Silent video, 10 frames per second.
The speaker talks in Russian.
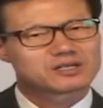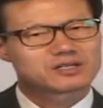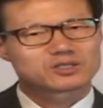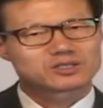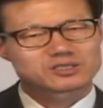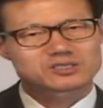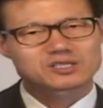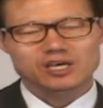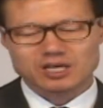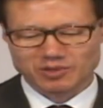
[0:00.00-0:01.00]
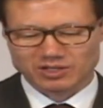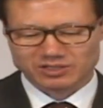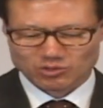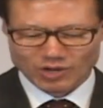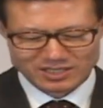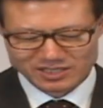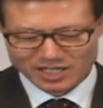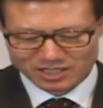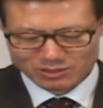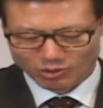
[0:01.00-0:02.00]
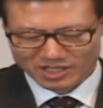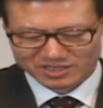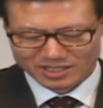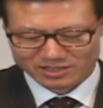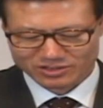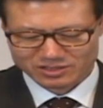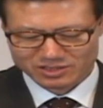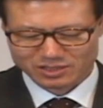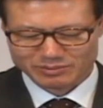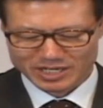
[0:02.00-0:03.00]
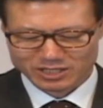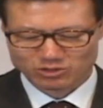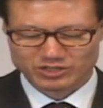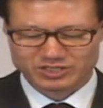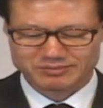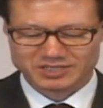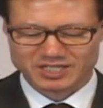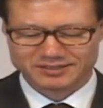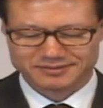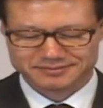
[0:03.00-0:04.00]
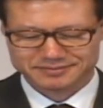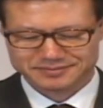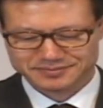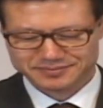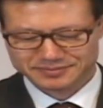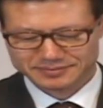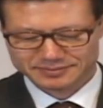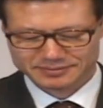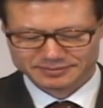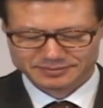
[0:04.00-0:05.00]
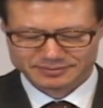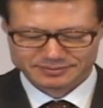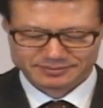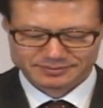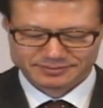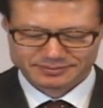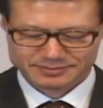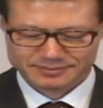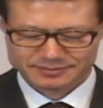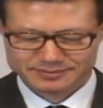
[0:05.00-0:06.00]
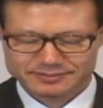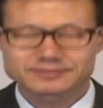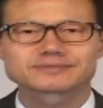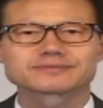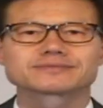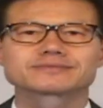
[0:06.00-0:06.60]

Он рассказал им о трех видениях, которые показал ему Бог в Иопии.